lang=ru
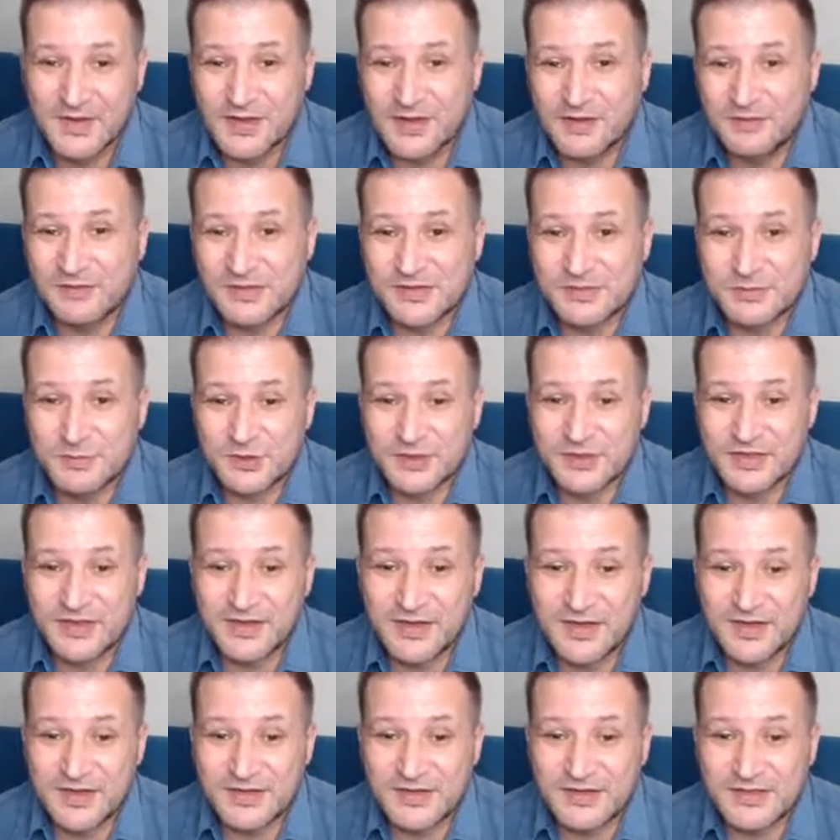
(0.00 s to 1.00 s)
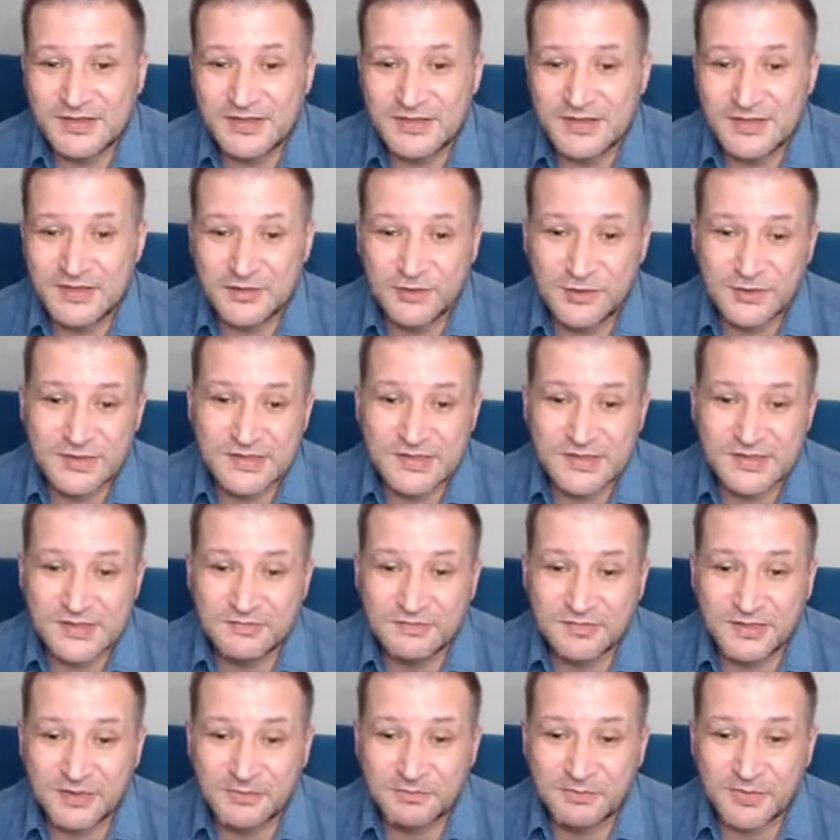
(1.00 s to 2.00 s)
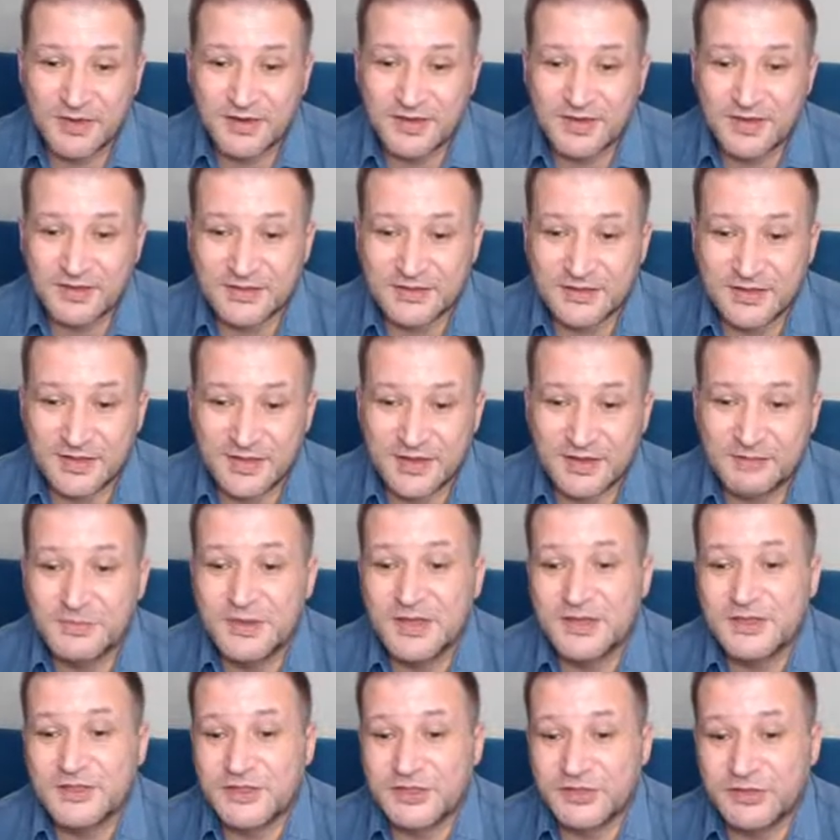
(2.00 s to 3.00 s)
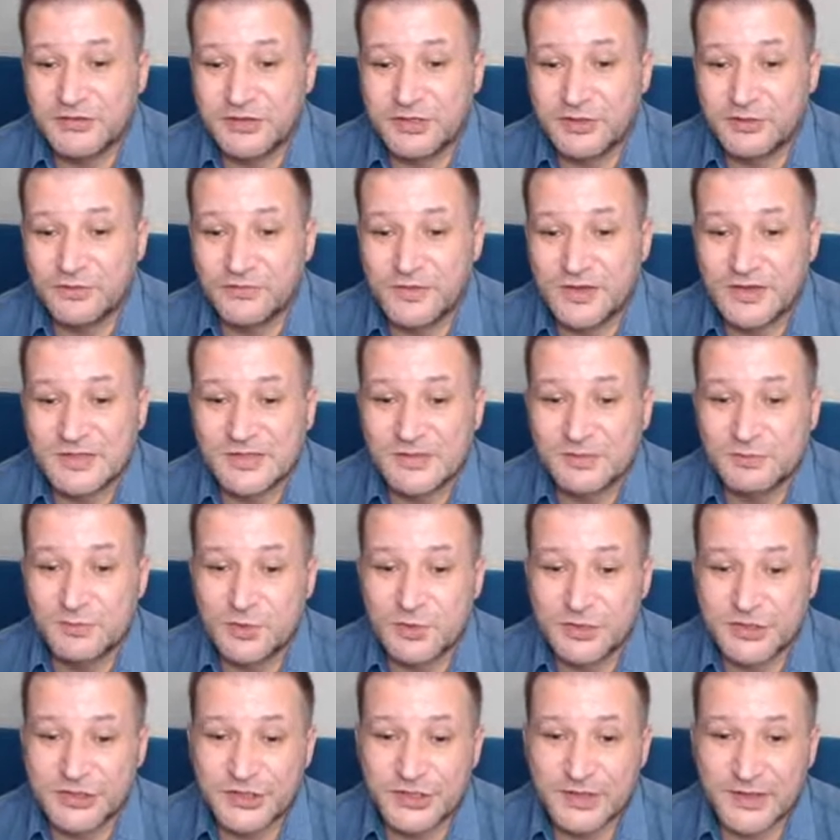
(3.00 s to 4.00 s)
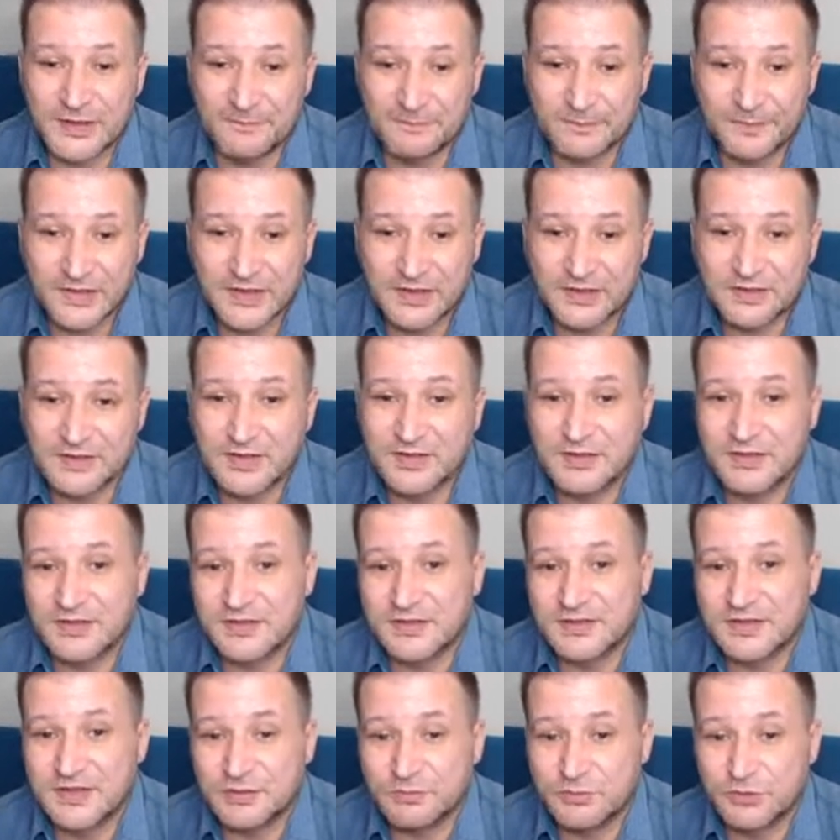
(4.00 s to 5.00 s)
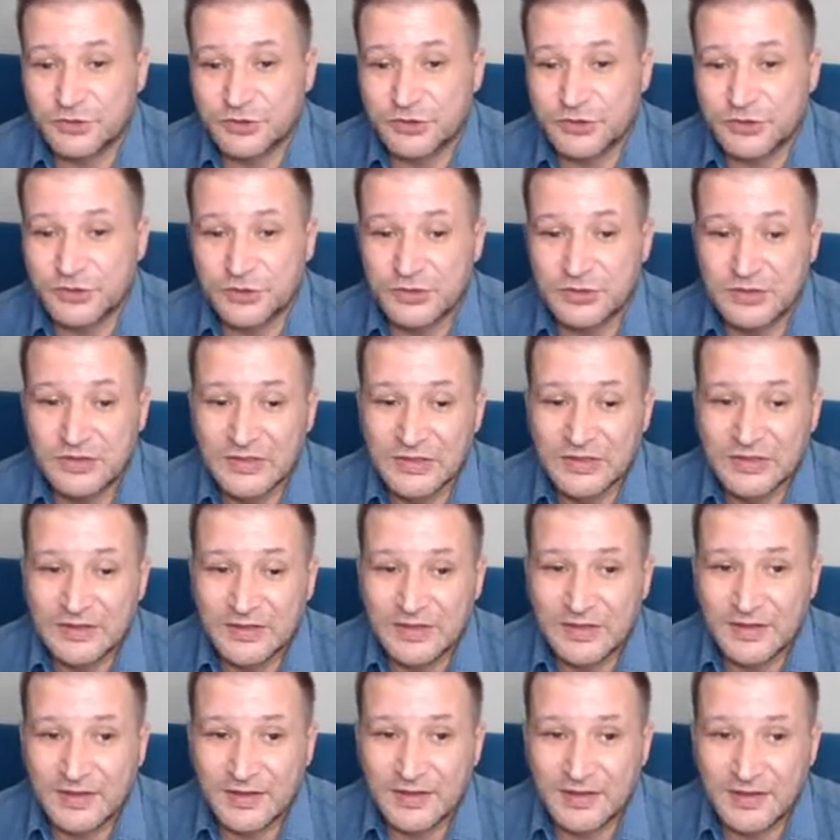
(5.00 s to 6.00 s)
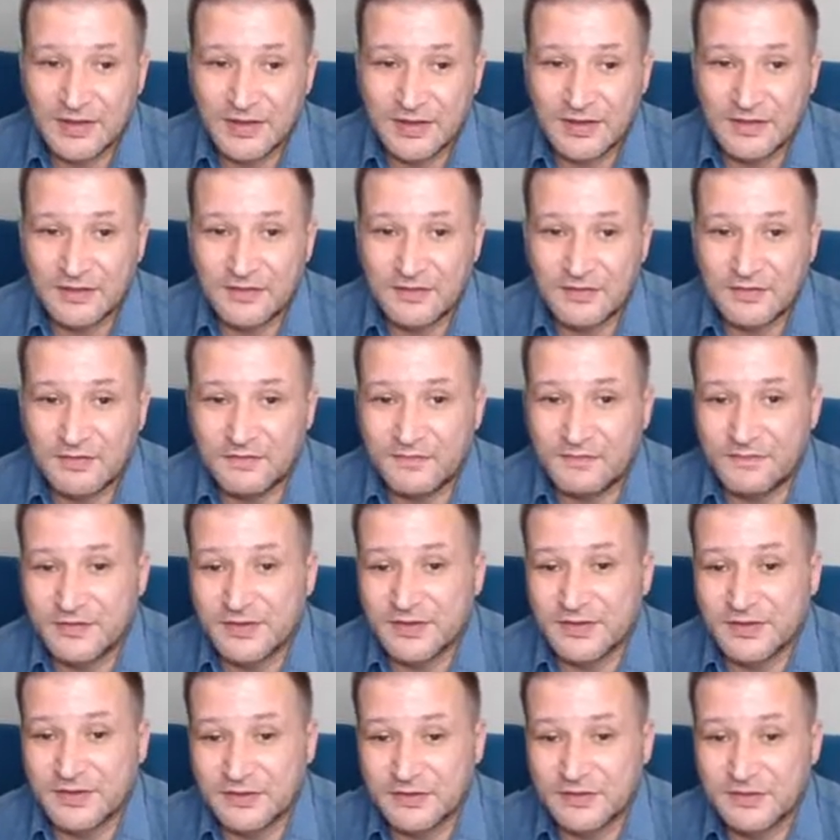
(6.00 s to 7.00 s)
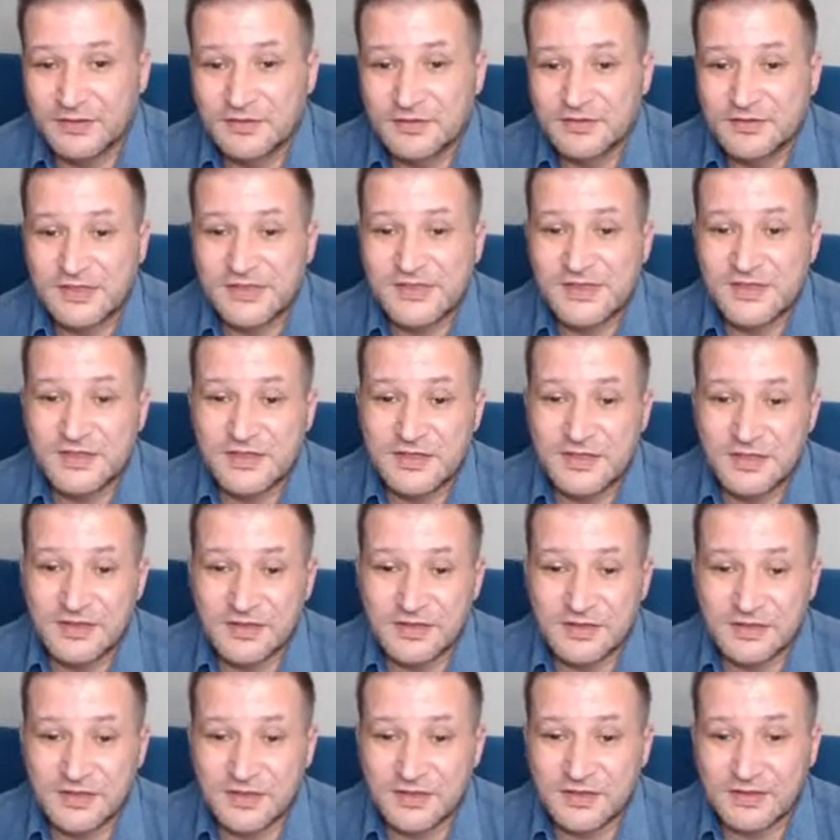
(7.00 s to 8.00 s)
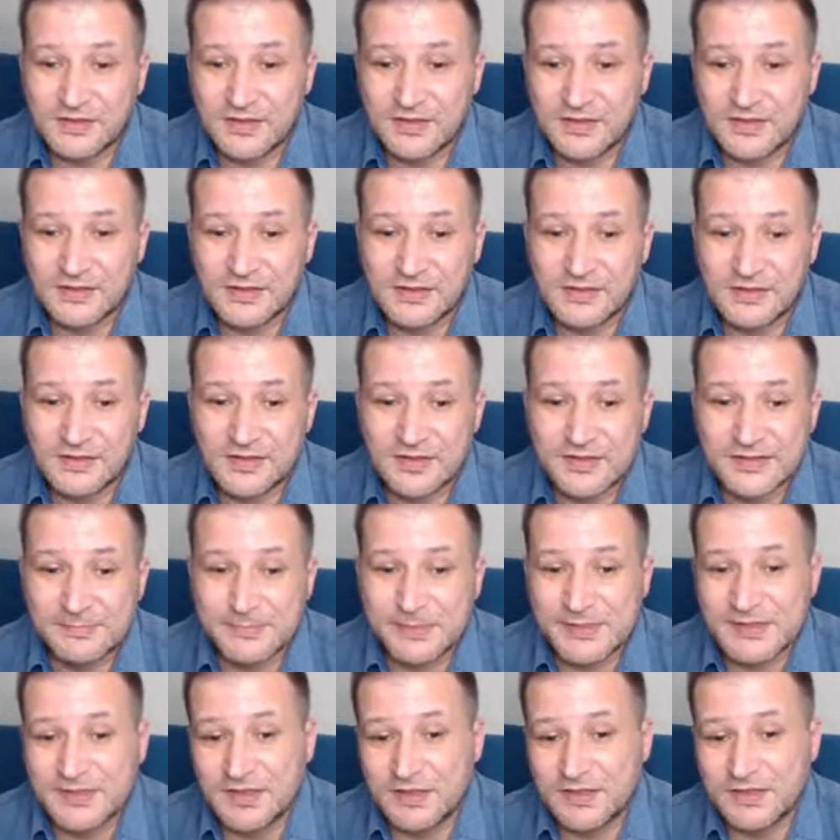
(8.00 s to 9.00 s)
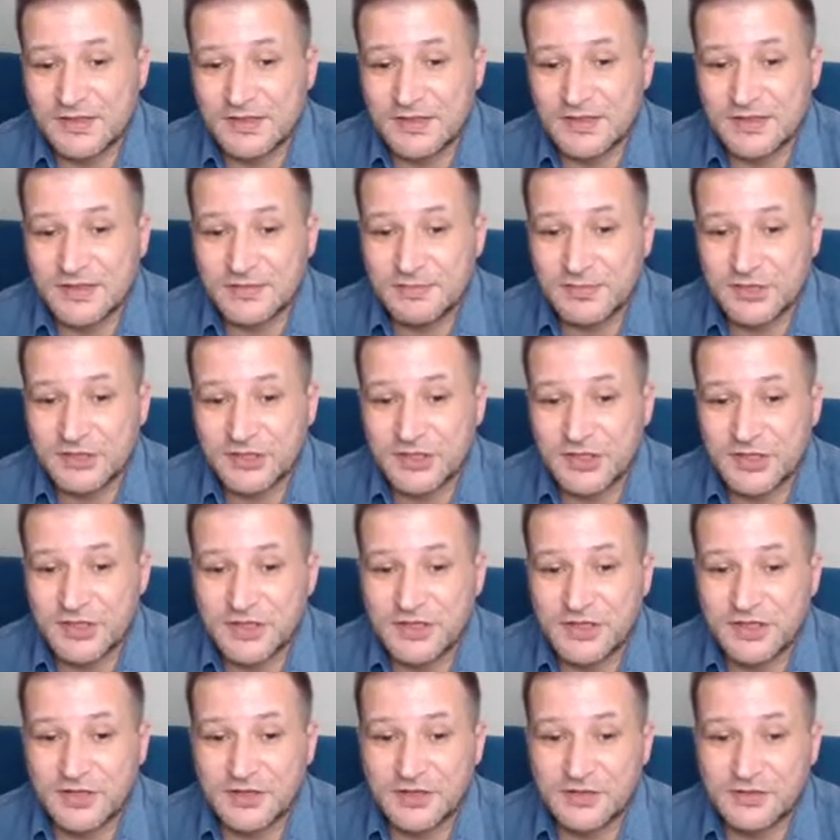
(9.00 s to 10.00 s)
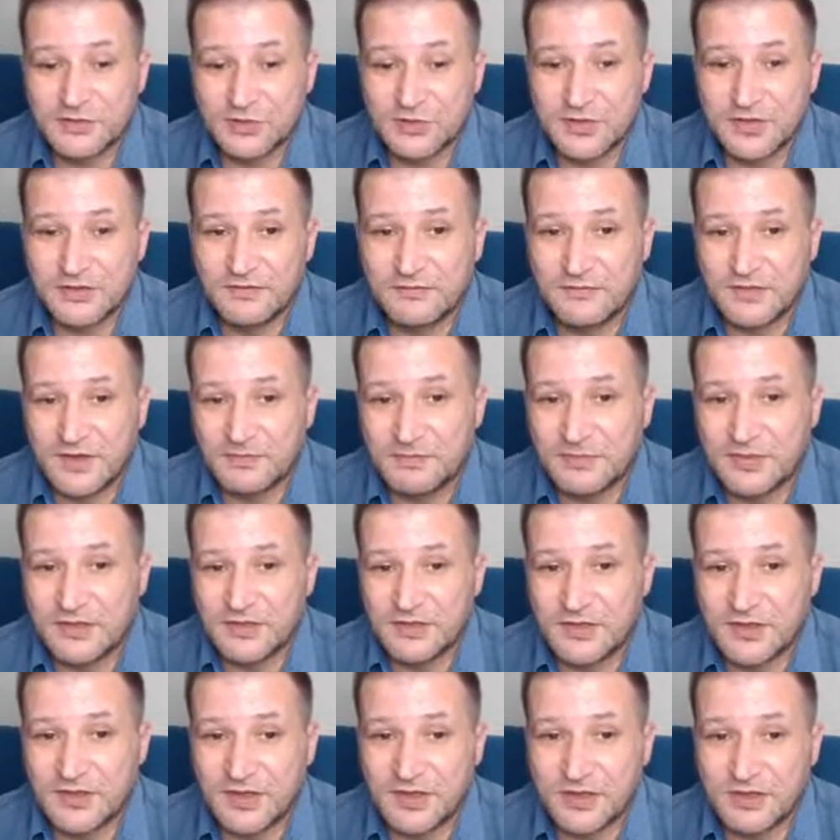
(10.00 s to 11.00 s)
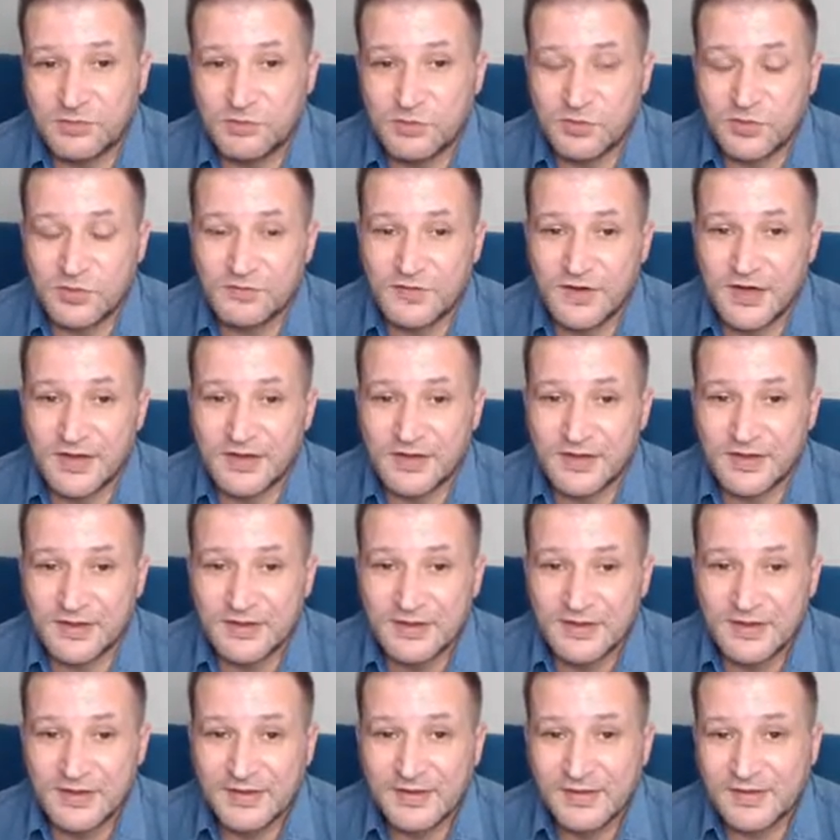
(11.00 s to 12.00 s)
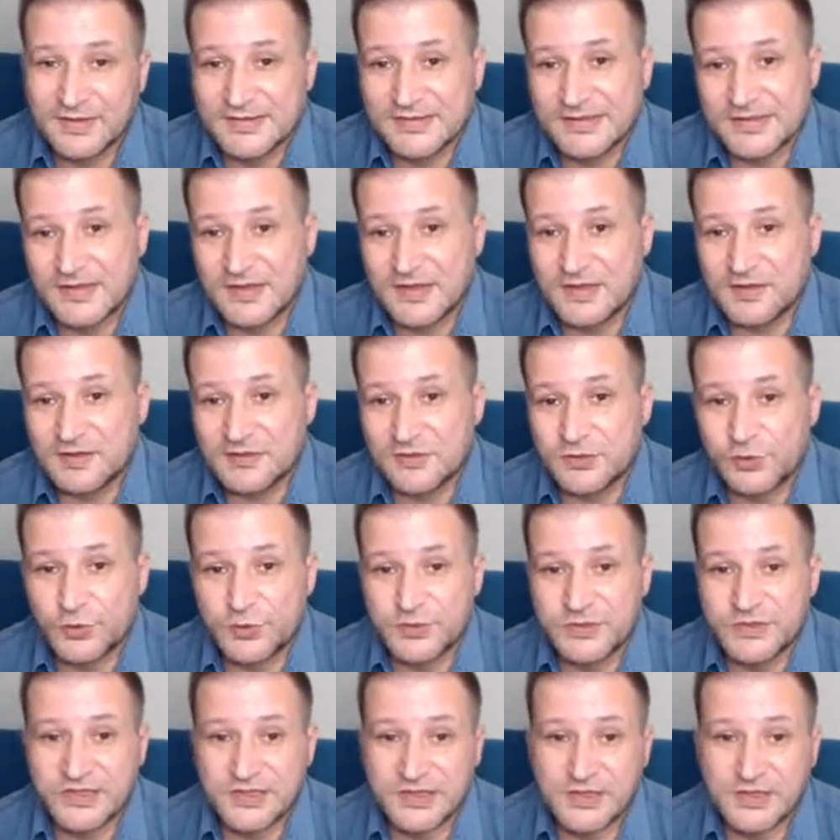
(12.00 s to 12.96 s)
возможно, регистрируются в их проектах. Опять же говорю, возможно. Это к тому, что а, в сети интернет распространились мошенники, которые вам предлагают буквально за сущие